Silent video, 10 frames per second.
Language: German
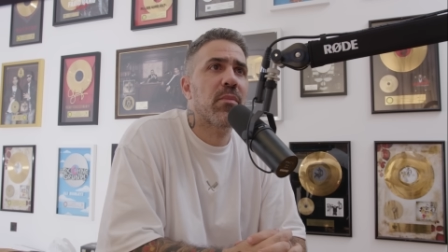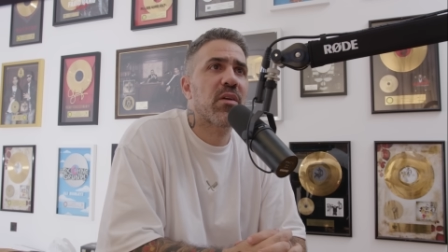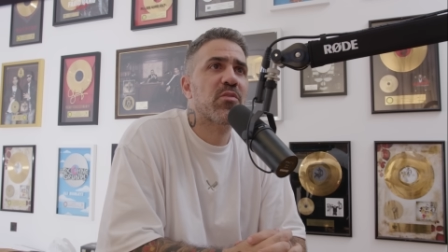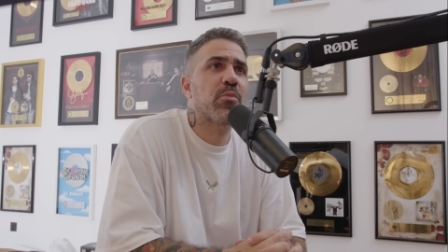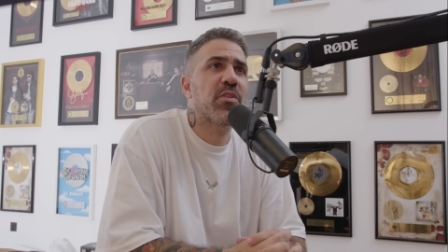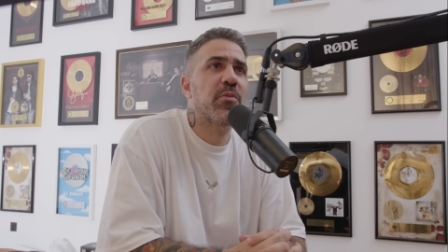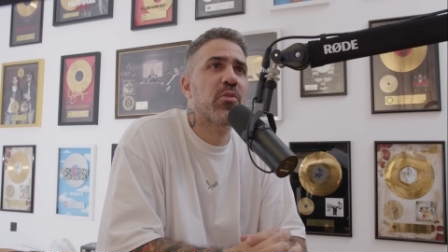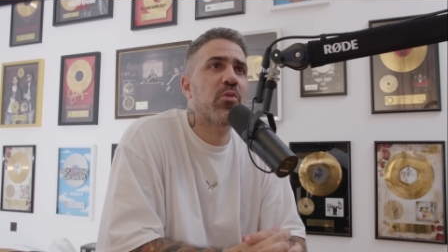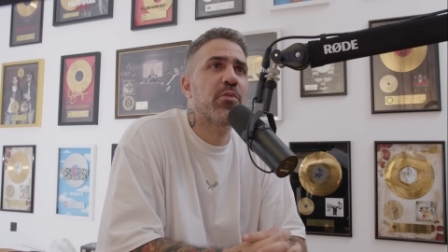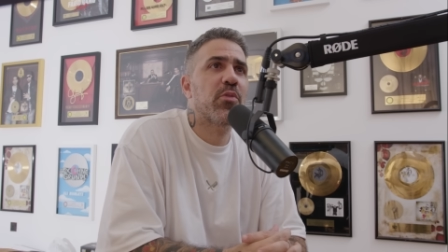Hast du Beef mit
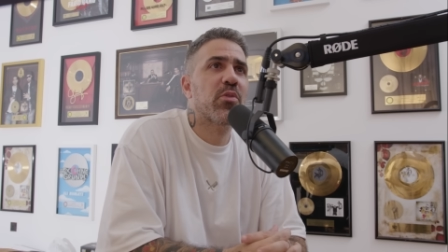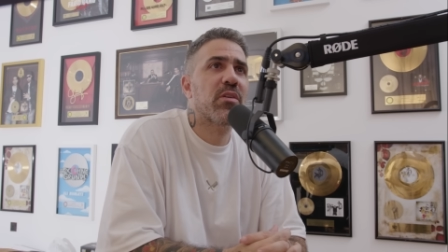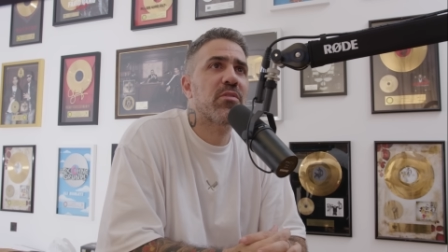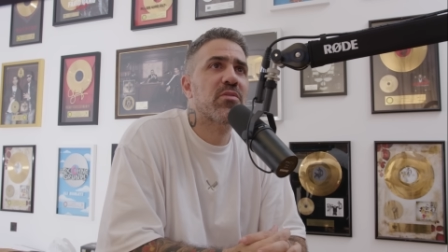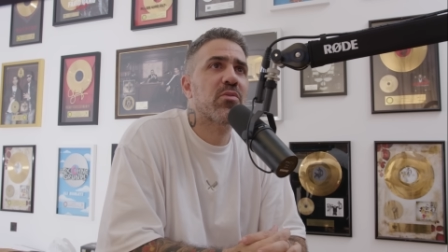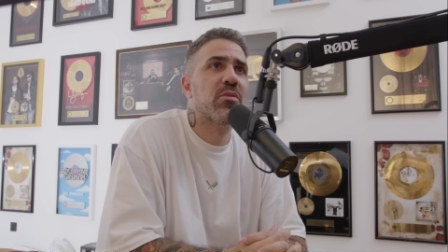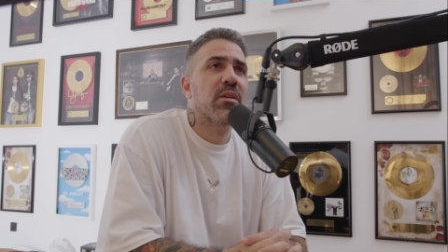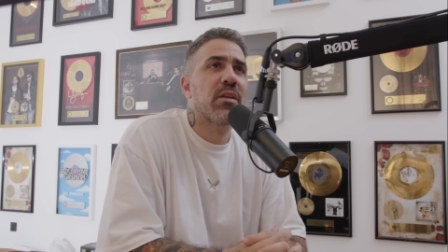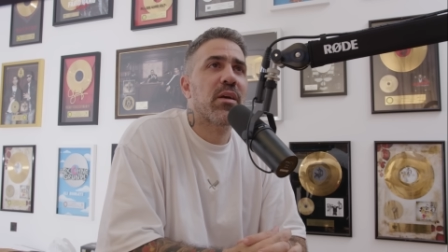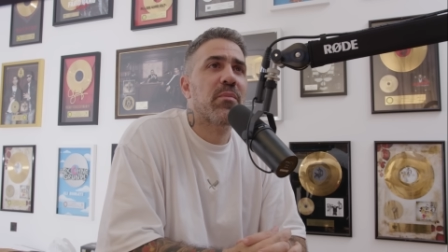UFO oder
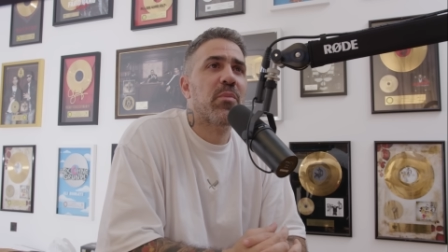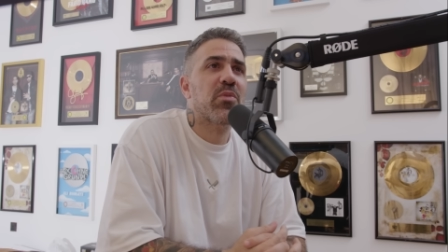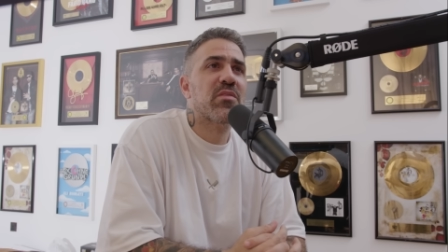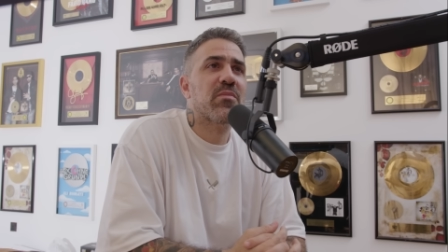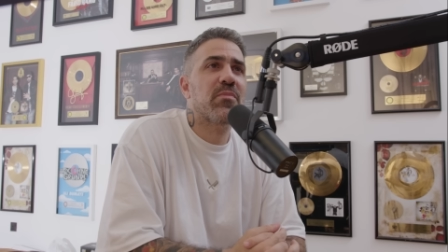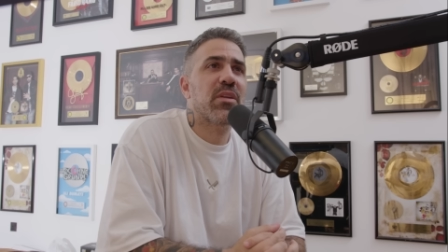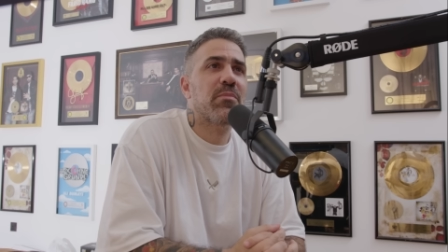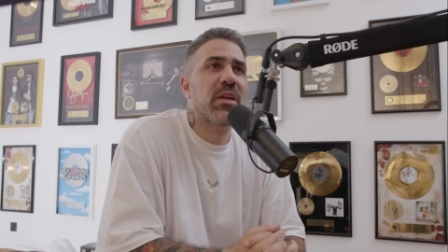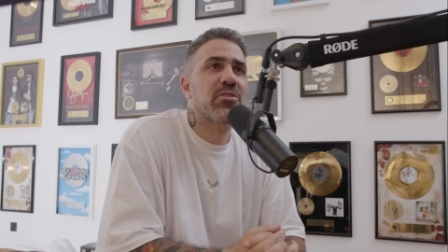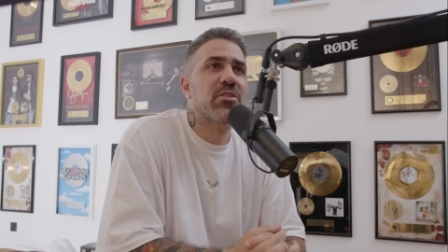wieso? Ja, man muss mit
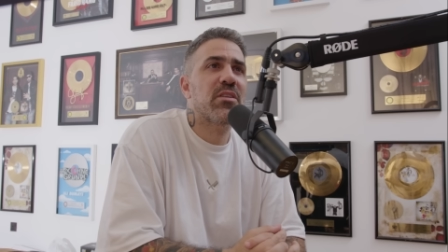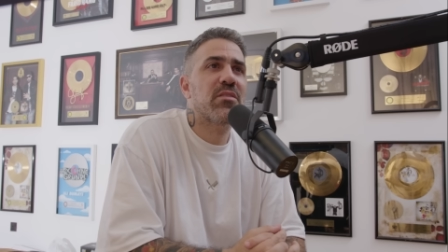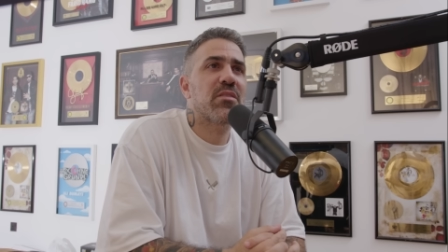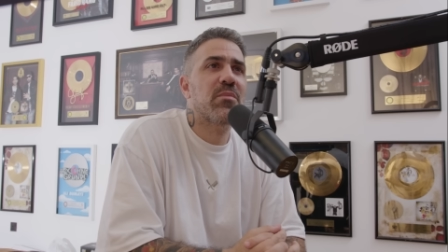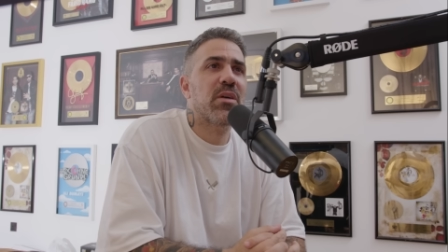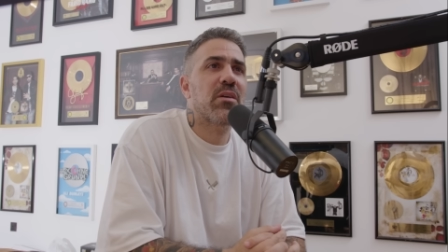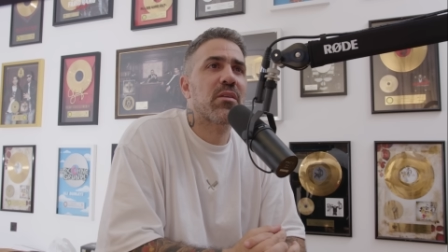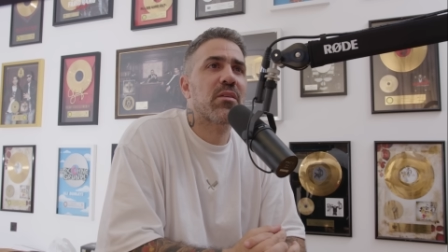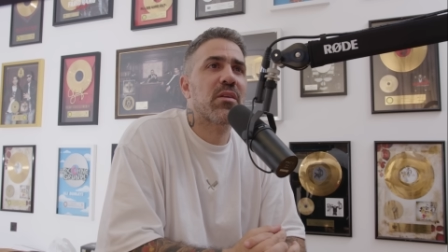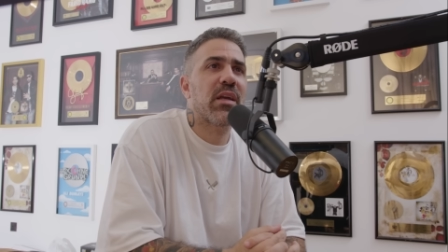Menschen nicht
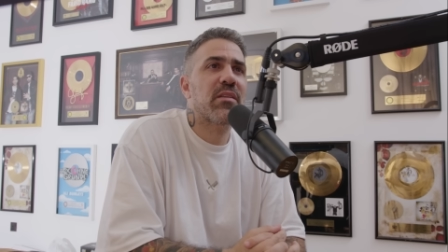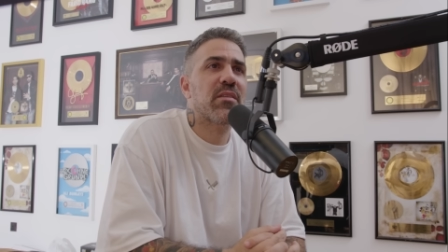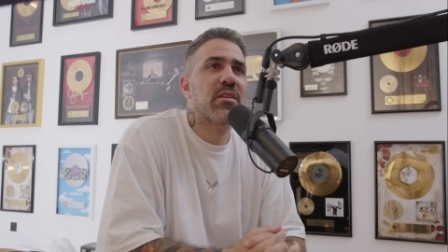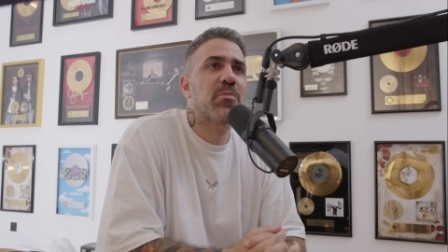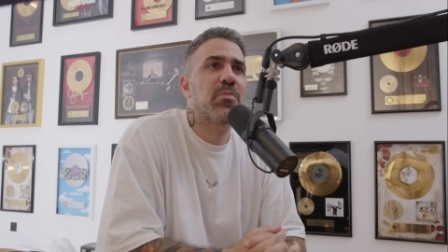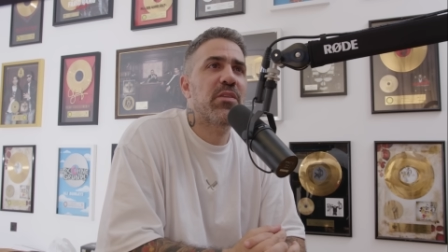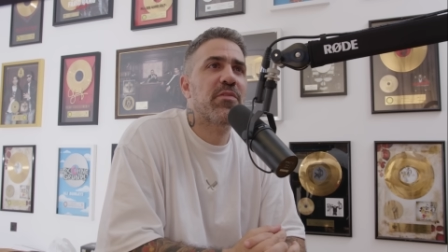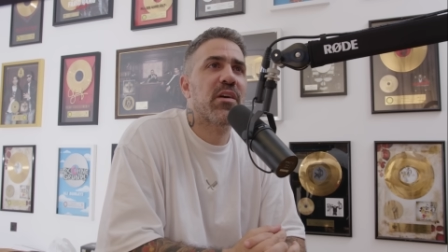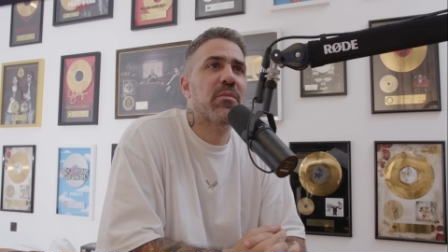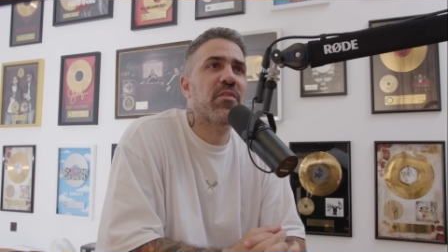immer gleichzeitig
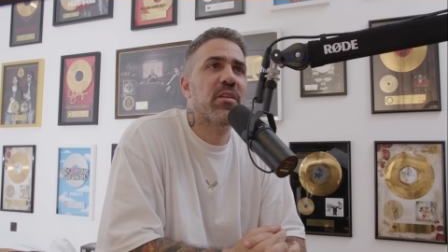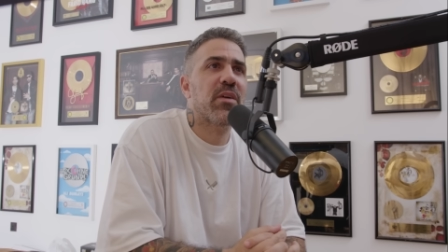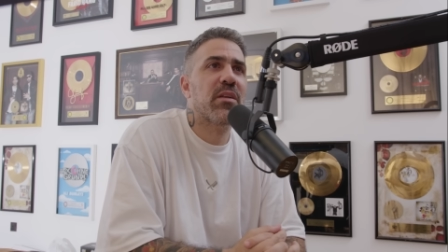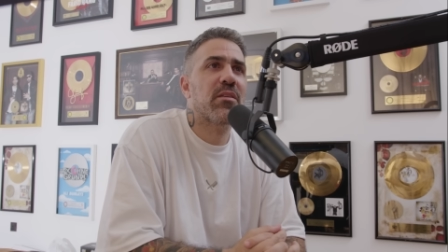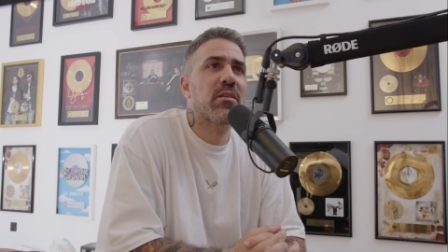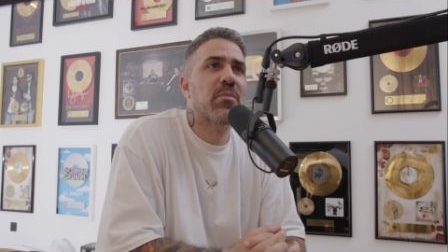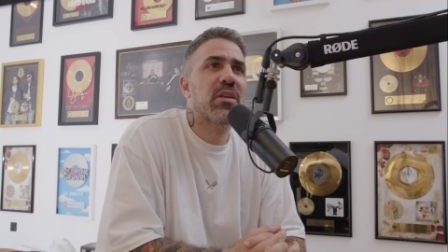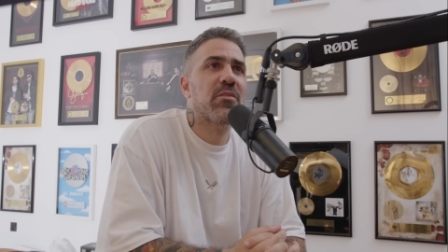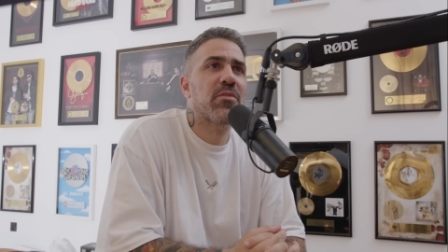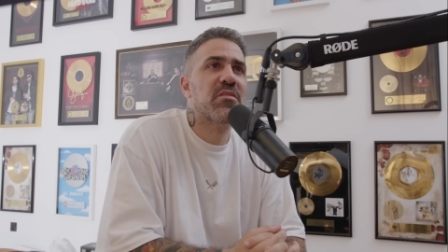Beef haben, wenn man
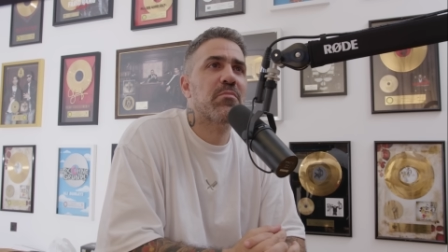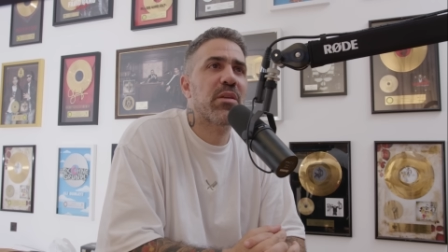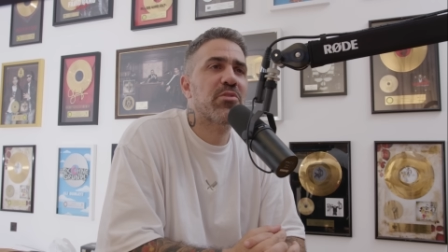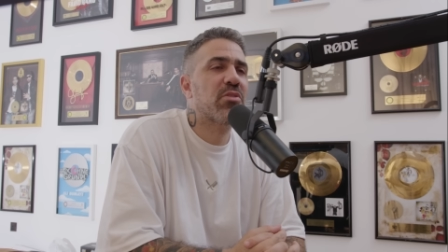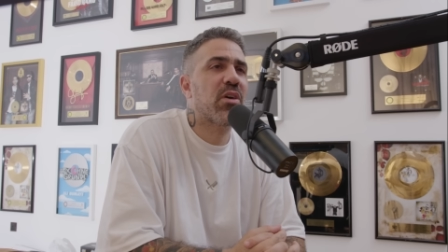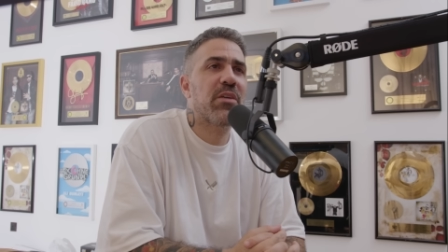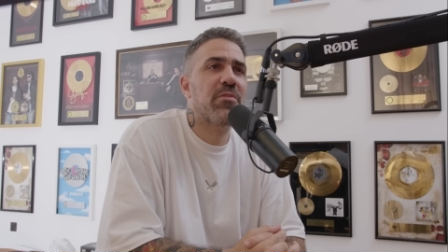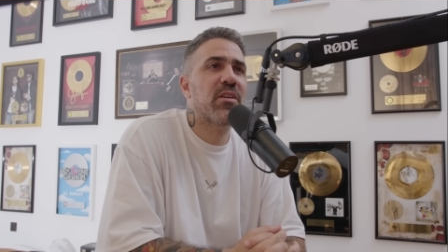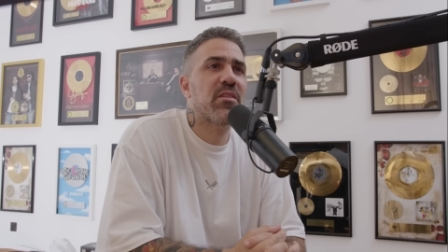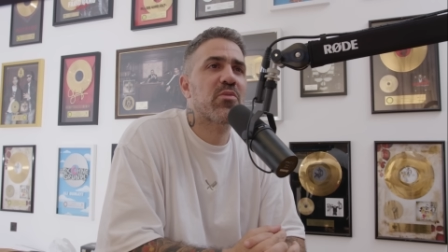mit gewissen Menschen auch
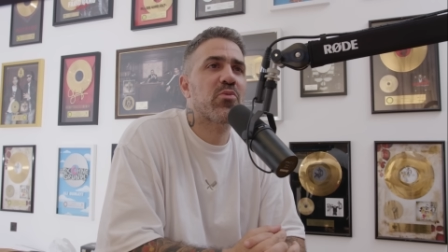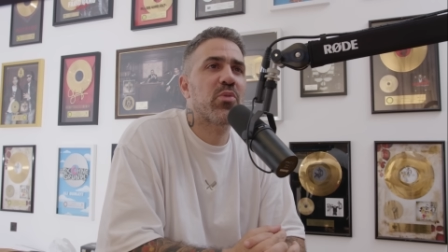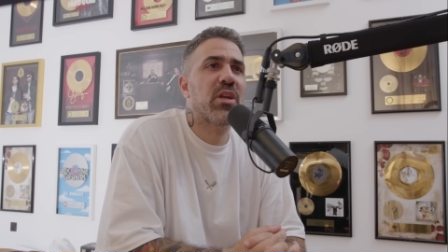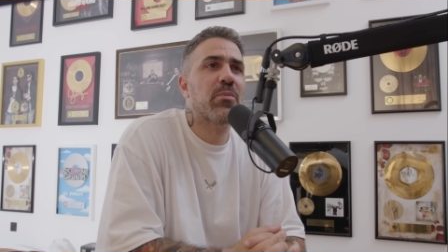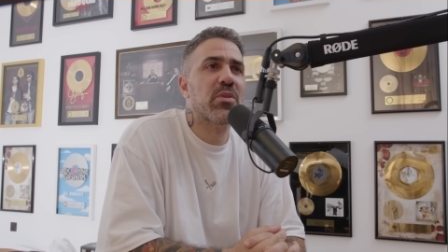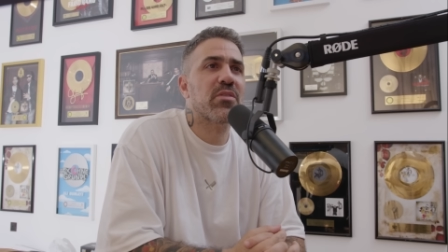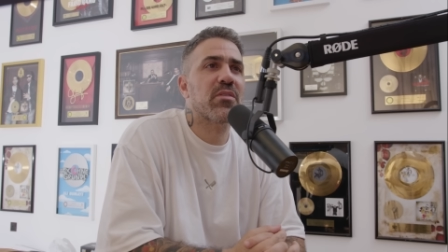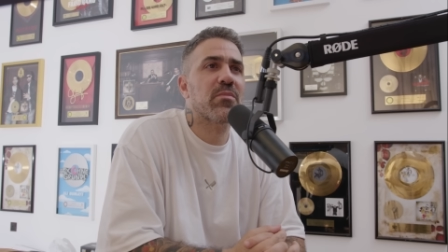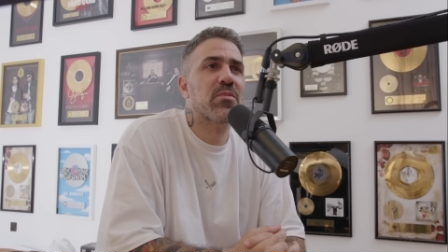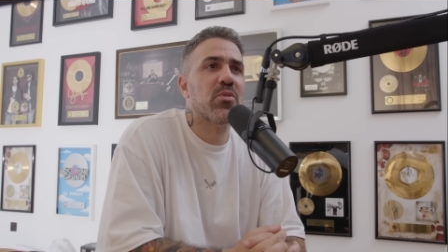einfach nichts zu tun haben möchte.
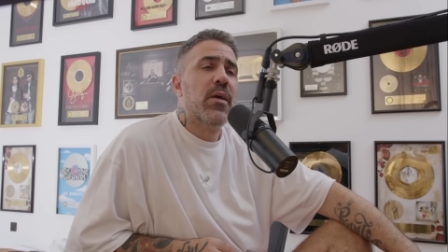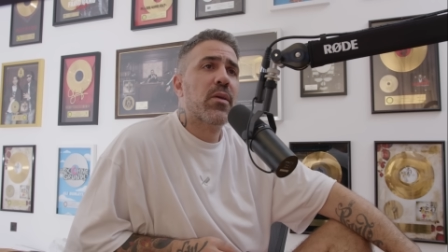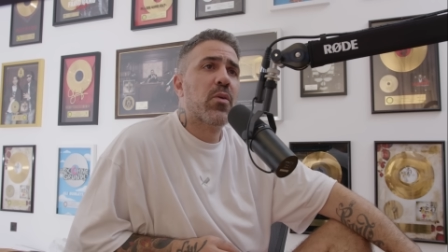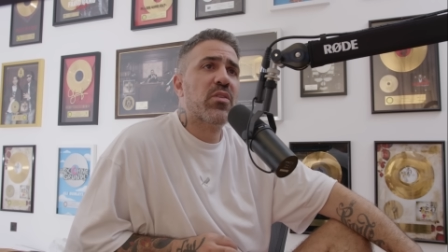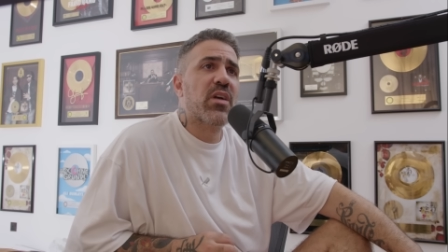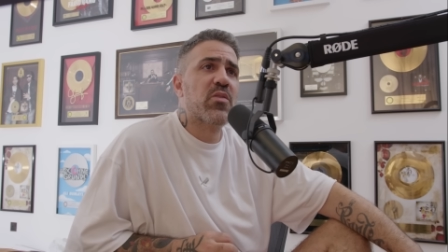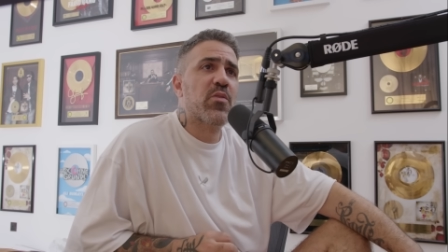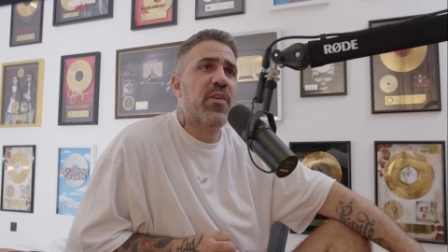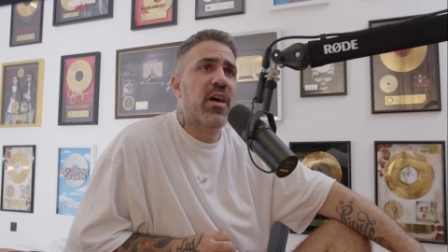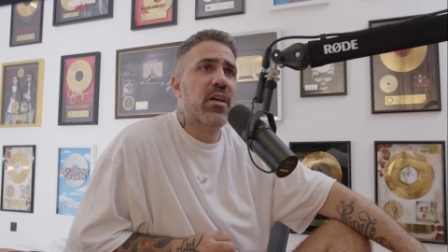So, Kontakt zu
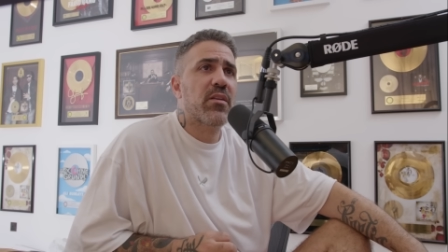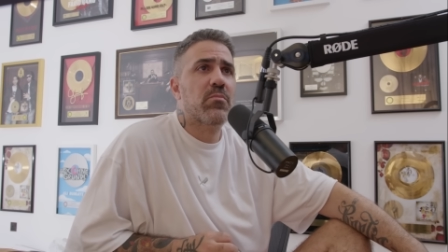Farid.